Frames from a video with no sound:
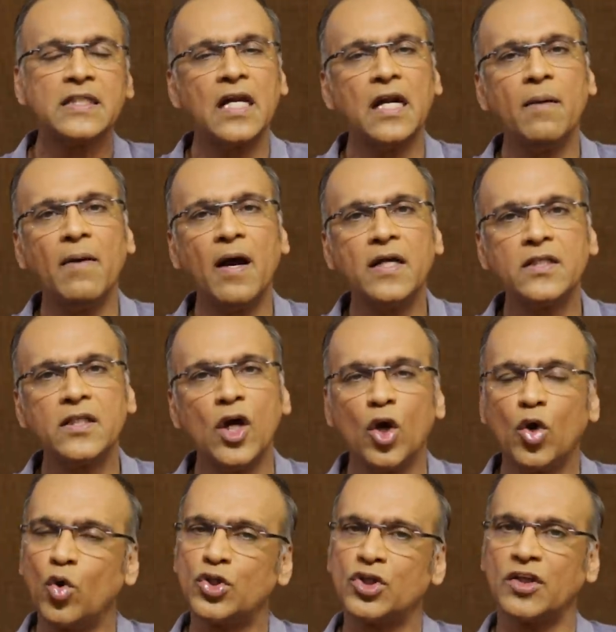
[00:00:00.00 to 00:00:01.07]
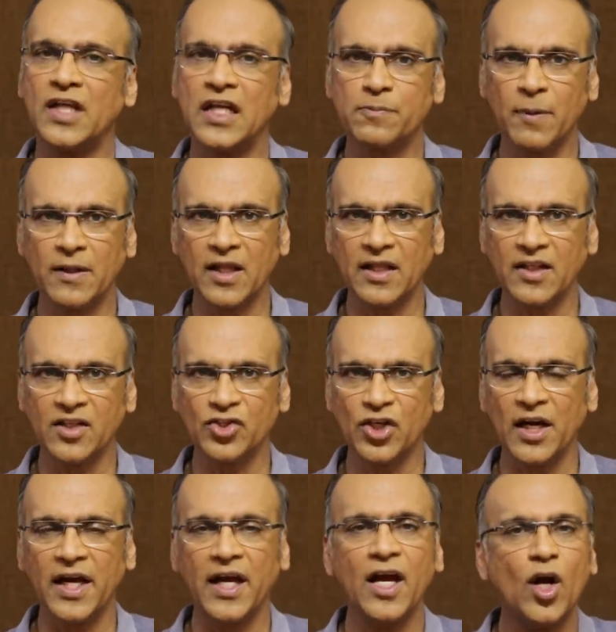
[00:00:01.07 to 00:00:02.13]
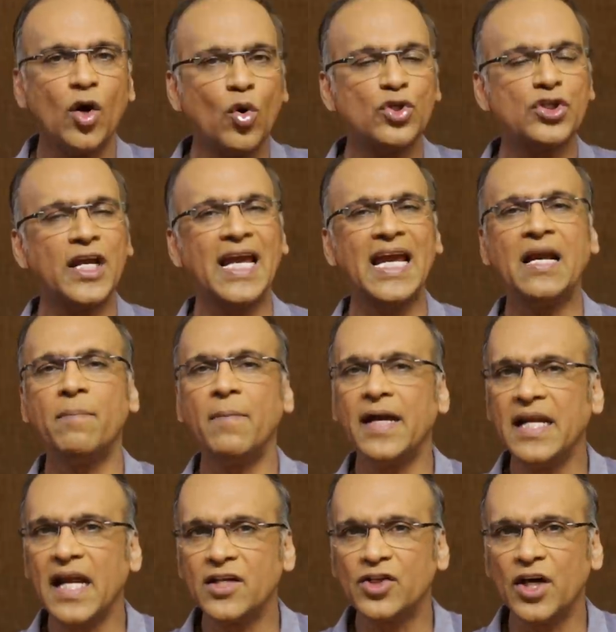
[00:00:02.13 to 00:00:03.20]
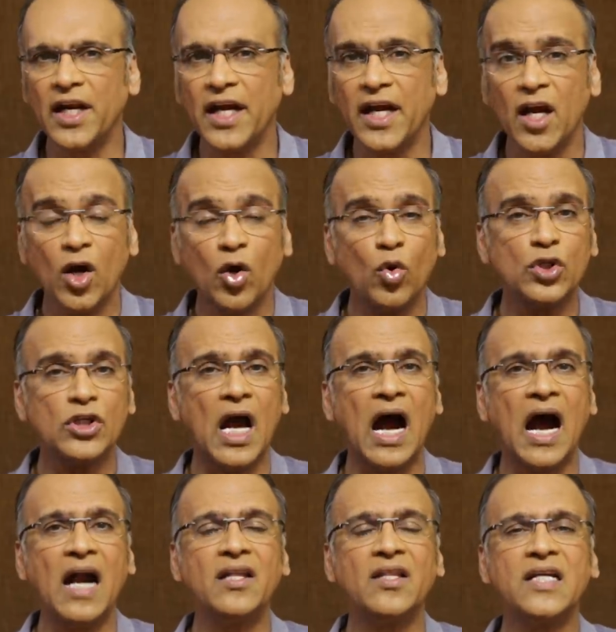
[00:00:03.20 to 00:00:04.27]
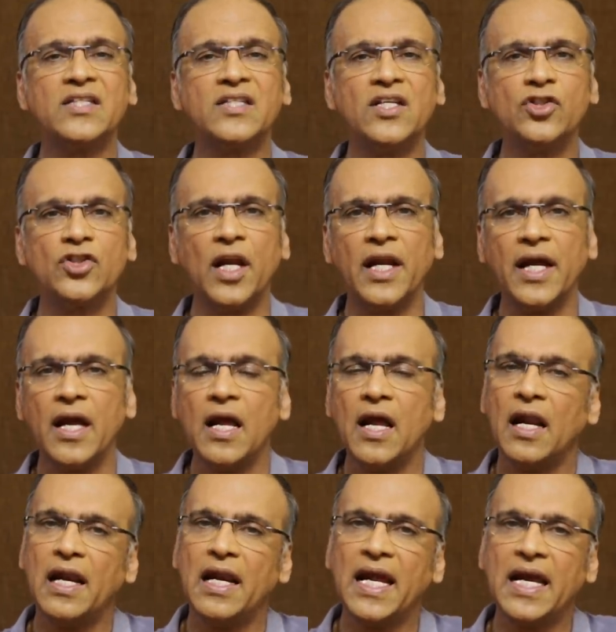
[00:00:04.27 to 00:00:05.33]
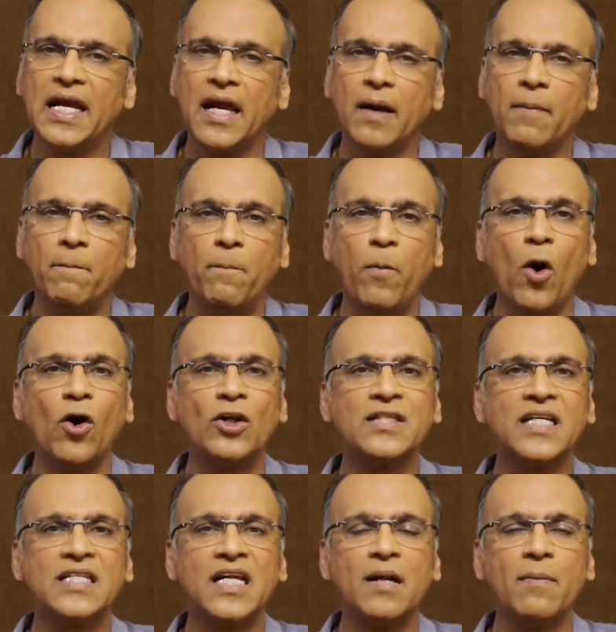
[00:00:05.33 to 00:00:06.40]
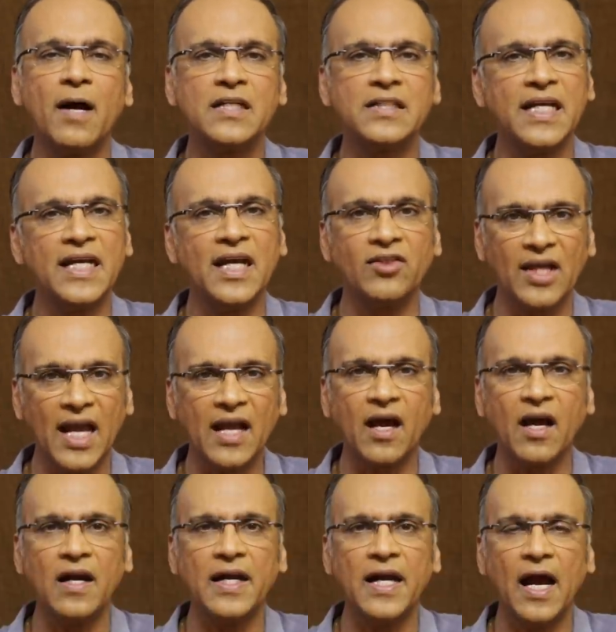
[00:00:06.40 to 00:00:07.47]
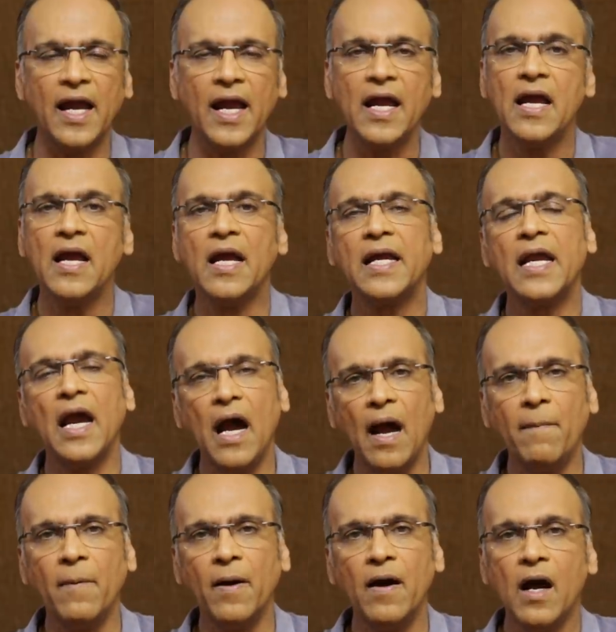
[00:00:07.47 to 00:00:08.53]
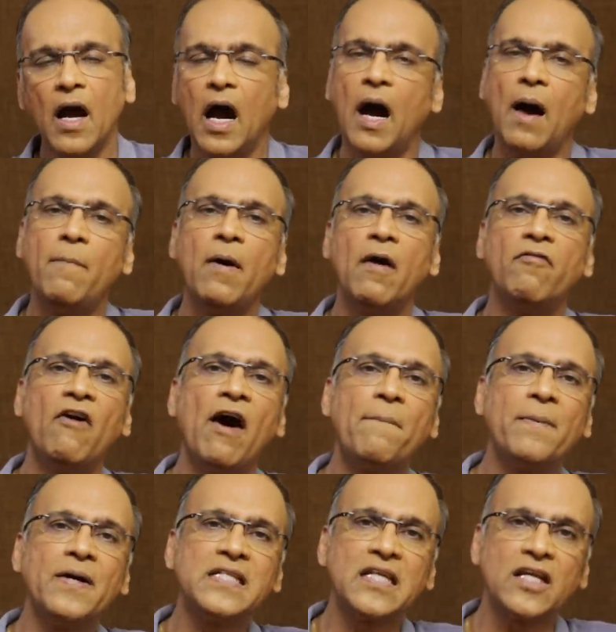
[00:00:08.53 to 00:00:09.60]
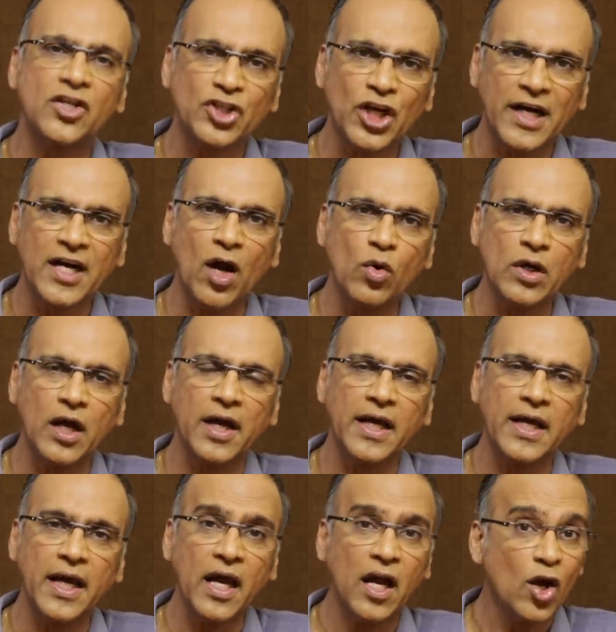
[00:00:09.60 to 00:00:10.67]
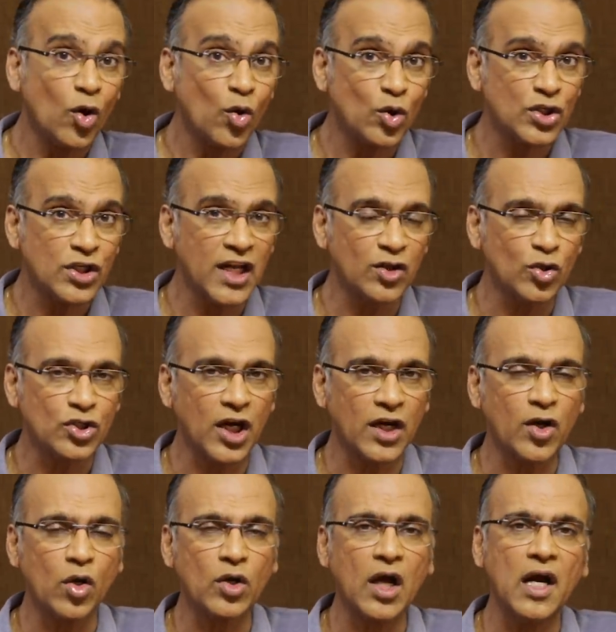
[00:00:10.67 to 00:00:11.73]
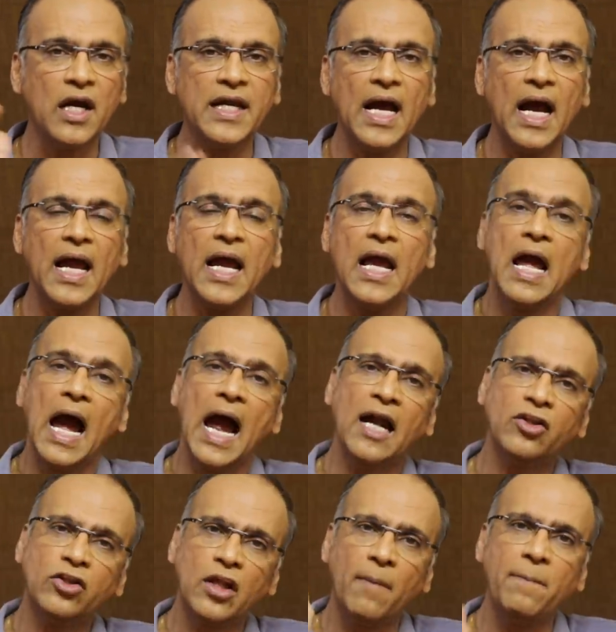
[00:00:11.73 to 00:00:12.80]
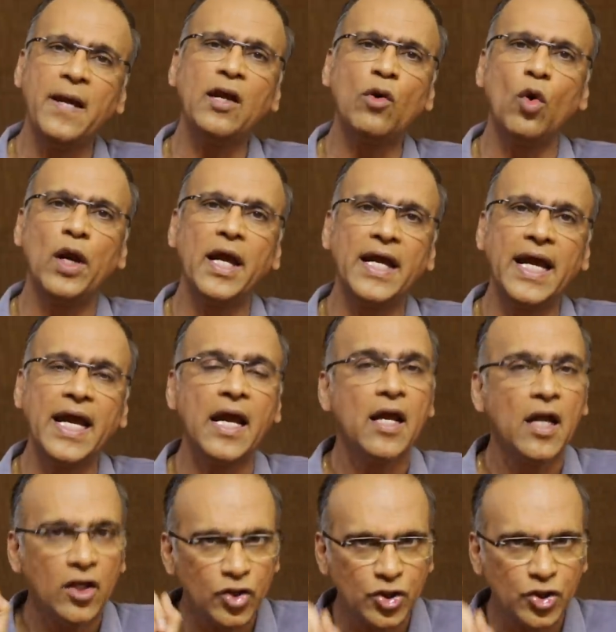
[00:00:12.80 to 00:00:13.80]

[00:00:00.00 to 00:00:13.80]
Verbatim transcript: सिनेमाज कुछ 10-15 दिन चले कुछ एक महीना चले कुछ 8-10 दिन चले लेकिन बहुत से सिनेमाज ने यह तय कर लिया है कि अब हम वापस शटडाउन करेंगे कुछ ने तो शटडाउन कर लिया है एंड तभी खोलेंगे